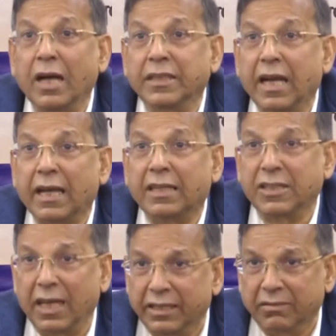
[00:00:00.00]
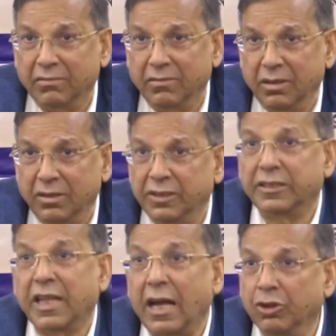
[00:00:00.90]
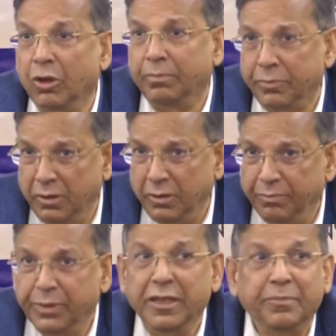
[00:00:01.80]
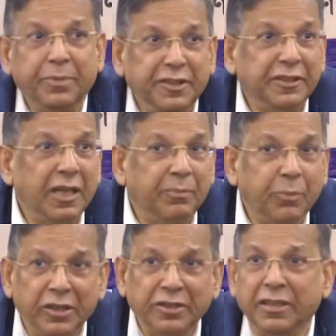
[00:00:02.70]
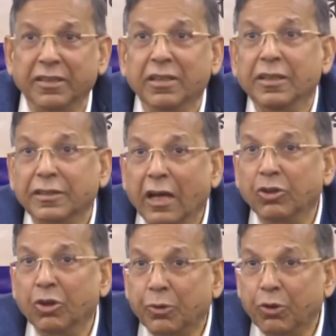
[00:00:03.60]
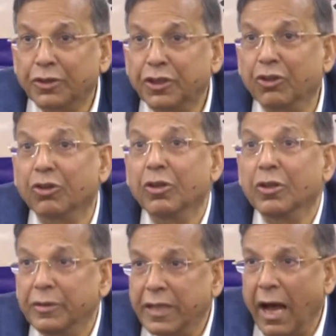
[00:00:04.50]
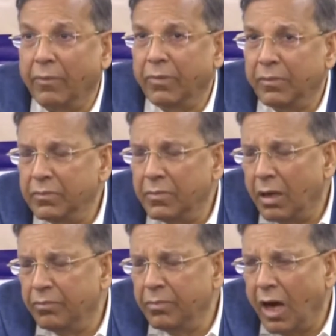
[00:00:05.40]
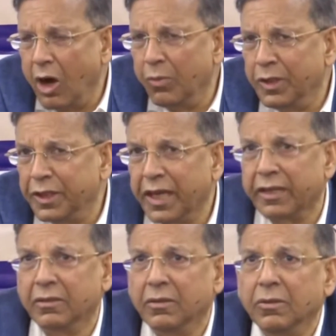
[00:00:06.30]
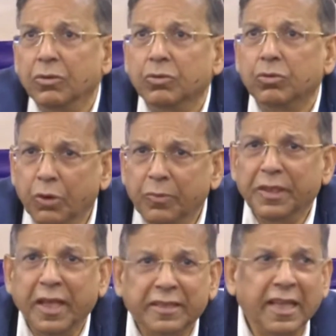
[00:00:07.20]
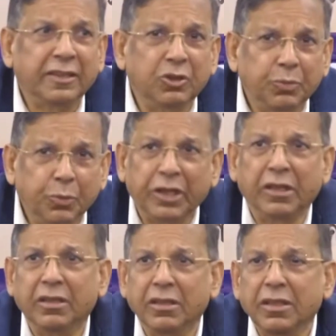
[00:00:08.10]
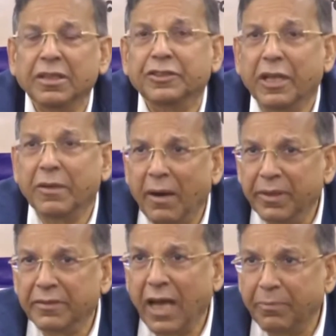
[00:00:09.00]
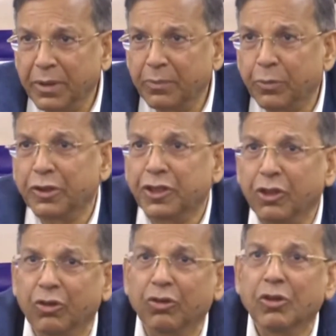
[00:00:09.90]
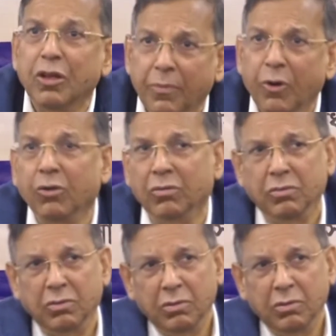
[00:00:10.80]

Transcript: দুই সালের যে তাণ্ডব বিএনপি জিতার পরে যেই তাণ্ডব করেছিল যে আওয়ামী লীগের কর্মী নেতাদের উপরে যেভাবে ঝাঁপিয়ে পড়েছিল এবং